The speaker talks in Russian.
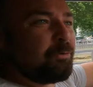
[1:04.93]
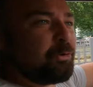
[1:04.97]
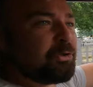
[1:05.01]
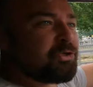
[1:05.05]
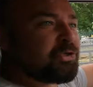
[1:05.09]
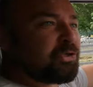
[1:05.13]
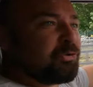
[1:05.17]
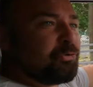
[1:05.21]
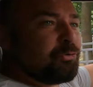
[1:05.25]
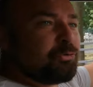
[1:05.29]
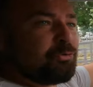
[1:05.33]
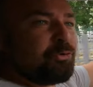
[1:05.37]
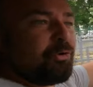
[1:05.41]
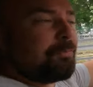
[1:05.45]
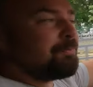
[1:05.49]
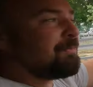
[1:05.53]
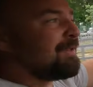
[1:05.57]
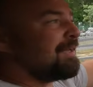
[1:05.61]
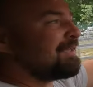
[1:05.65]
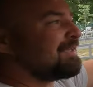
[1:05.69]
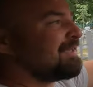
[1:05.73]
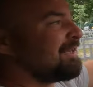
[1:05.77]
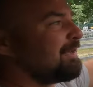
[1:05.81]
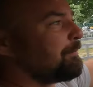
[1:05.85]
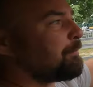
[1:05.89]
очень удобная
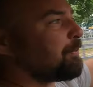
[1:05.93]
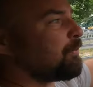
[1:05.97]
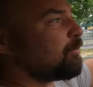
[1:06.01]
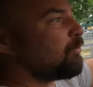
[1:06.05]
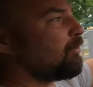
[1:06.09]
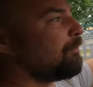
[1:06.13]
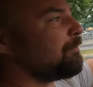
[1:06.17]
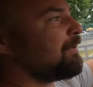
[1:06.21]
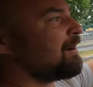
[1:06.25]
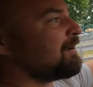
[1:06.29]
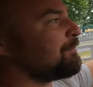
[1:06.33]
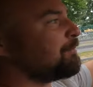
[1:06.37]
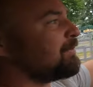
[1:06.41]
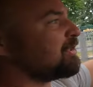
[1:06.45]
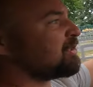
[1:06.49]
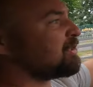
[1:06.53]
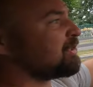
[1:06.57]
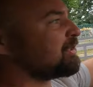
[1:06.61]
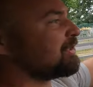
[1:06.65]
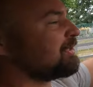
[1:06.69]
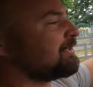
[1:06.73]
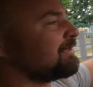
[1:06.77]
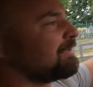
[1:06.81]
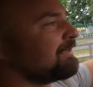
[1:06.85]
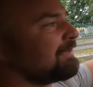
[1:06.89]
для пробок
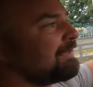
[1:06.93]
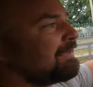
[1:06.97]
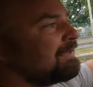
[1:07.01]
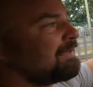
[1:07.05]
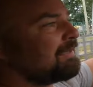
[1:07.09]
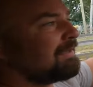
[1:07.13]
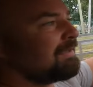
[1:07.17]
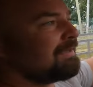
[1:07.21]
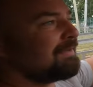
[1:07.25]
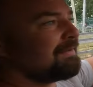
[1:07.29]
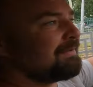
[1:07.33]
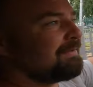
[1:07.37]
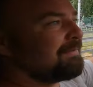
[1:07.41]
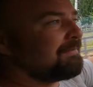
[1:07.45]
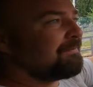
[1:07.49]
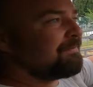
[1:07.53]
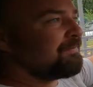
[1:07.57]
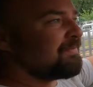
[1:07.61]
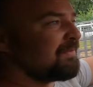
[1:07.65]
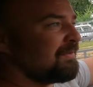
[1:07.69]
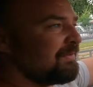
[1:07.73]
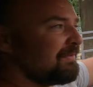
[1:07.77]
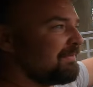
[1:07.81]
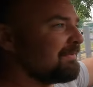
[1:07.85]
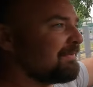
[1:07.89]
машина. Так,
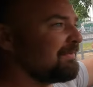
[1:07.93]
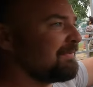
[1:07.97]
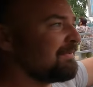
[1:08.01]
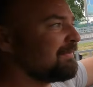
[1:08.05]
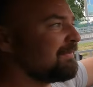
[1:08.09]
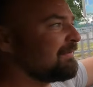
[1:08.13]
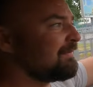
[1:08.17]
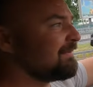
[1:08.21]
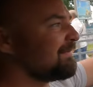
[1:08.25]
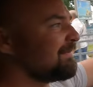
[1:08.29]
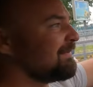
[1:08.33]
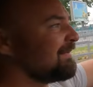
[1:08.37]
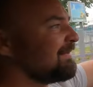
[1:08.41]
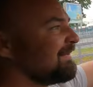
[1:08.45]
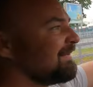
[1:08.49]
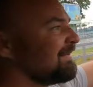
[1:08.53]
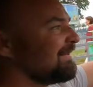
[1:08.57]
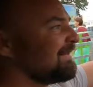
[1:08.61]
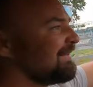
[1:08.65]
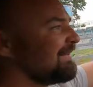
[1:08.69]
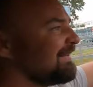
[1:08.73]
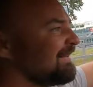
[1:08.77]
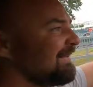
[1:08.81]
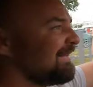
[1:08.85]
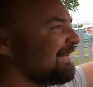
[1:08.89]
ребята, я понял,
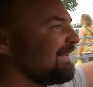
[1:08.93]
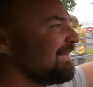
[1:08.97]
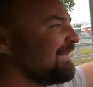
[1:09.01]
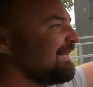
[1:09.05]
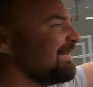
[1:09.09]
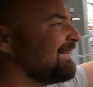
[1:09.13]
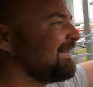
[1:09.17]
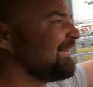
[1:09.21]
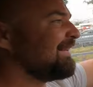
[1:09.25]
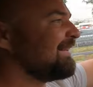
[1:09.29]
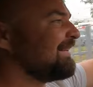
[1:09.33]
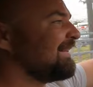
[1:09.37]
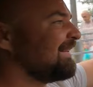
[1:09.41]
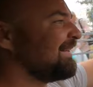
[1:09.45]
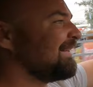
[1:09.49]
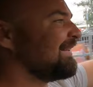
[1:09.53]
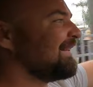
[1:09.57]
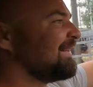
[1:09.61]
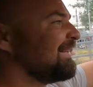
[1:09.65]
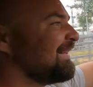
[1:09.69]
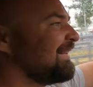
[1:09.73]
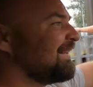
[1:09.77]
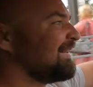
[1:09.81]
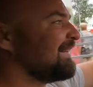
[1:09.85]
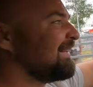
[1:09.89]
надо попробовать себе
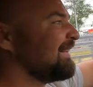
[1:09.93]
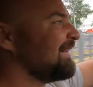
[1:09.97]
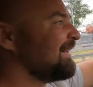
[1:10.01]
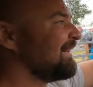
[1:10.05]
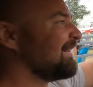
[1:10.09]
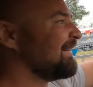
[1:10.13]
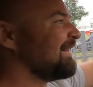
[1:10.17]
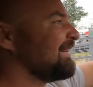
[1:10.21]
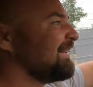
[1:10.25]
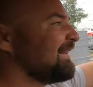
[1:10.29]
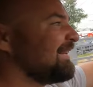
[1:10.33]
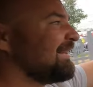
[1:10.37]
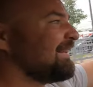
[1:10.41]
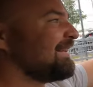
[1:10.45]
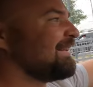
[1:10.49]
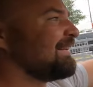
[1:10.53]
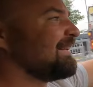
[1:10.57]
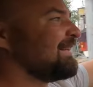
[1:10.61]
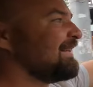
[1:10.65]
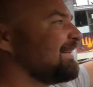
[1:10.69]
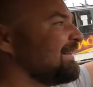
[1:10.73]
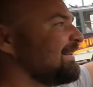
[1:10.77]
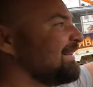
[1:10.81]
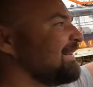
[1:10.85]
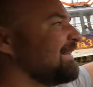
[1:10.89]
прикупить машину.
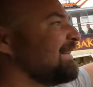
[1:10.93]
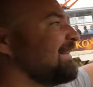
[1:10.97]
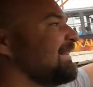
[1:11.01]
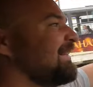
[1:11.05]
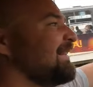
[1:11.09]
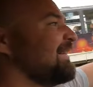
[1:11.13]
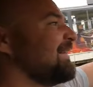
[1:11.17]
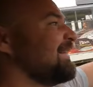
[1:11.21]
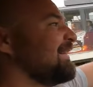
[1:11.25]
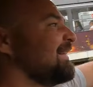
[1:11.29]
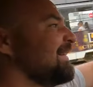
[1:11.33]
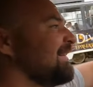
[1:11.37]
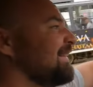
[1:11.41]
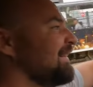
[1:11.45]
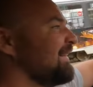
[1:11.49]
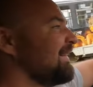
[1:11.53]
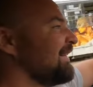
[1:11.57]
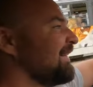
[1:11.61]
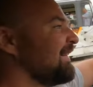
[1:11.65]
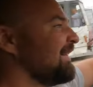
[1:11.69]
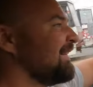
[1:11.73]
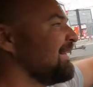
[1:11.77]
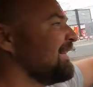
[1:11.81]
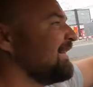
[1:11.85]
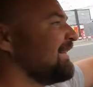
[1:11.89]
А какую
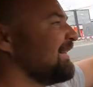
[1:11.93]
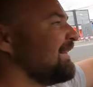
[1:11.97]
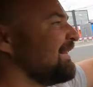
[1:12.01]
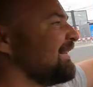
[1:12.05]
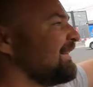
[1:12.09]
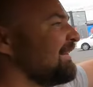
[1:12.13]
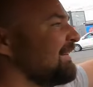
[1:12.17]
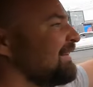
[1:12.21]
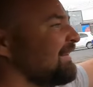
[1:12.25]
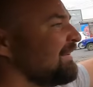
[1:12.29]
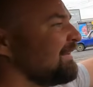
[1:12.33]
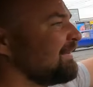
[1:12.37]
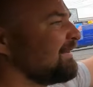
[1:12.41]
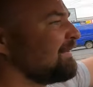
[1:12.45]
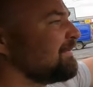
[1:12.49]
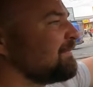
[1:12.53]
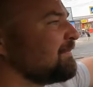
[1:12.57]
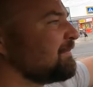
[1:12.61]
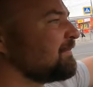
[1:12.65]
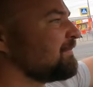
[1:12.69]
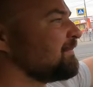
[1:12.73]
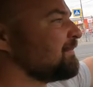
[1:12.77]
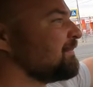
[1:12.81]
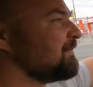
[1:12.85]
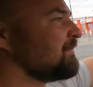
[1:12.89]
машину купить фартовому
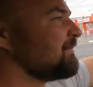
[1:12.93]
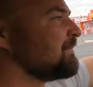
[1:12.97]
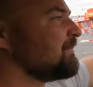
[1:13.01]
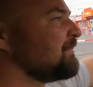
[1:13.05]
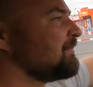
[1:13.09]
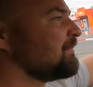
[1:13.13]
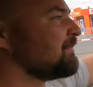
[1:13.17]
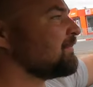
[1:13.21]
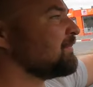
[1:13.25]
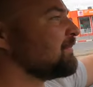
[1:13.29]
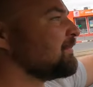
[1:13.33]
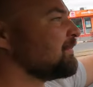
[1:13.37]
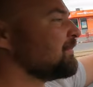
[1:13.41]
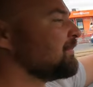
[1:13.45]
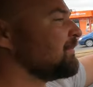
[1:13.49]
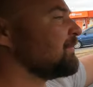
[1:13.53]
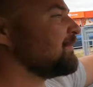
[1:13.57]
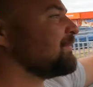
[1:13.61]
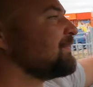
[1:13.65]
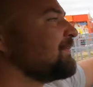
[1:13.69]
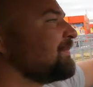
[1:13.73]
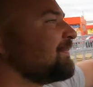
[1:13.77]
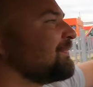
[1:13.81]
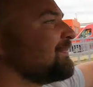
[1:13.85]
коллекционеру, напишите в